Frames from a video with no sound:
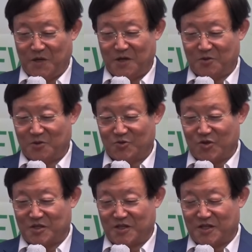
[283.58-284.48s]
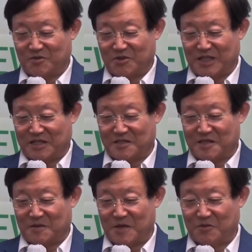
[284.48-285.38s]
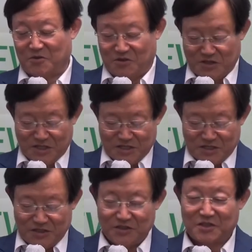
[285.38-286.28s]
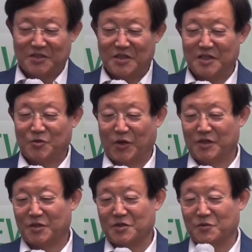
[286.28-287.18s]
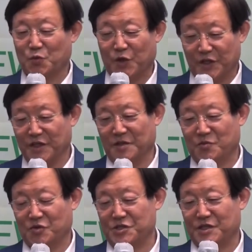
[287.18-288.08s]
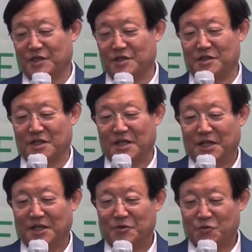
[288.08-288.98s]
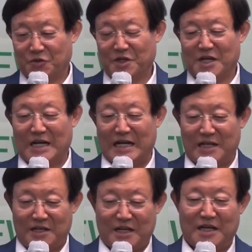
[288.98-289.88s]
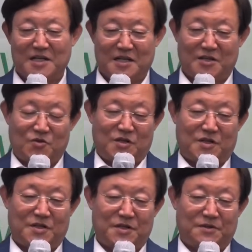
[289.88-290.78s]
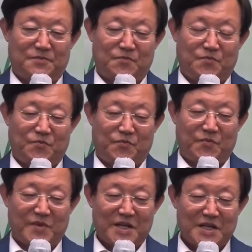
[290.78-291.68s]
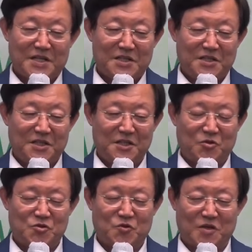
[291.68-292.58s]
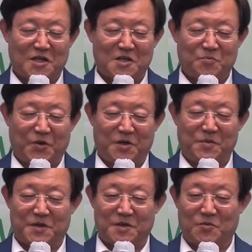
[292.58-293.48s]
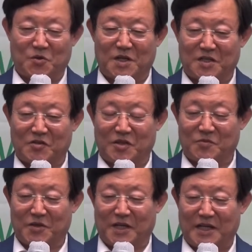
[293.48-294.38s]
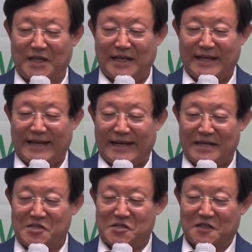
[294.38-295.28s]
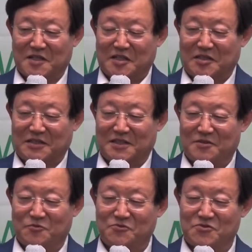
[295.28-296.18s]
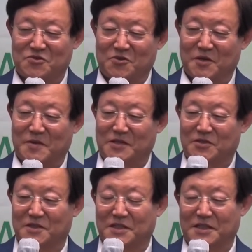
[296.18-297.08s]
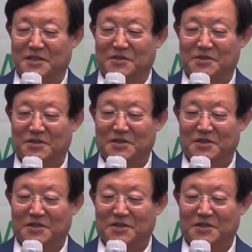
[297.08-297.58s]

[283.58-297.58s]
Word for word: 패배하고 좌절하고 낙담하고 이렇게 된 그 원인이 무엇인가를 우리가 알, 알아야 되는 거예요. 이 여호수아가 패배를 몰랐기 때문에 아이성 같은 거는 우습게 봤던 거예요.